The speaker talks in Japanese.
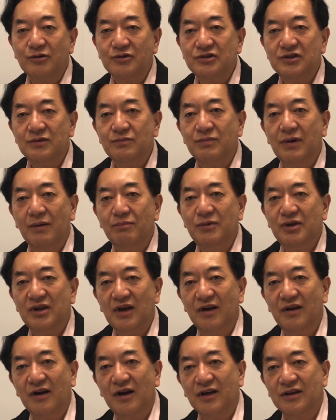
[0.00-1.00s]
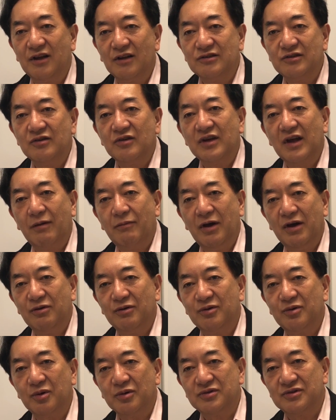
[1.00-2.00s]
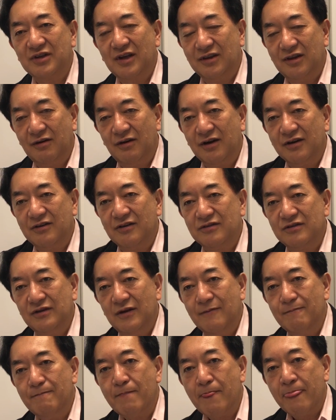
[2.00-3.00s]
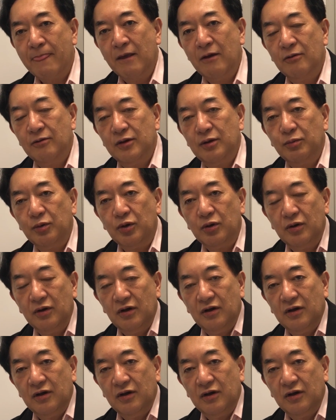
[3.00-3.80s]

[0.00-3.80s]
国人版みたいな形の名前をこうつけてるわけですね。でも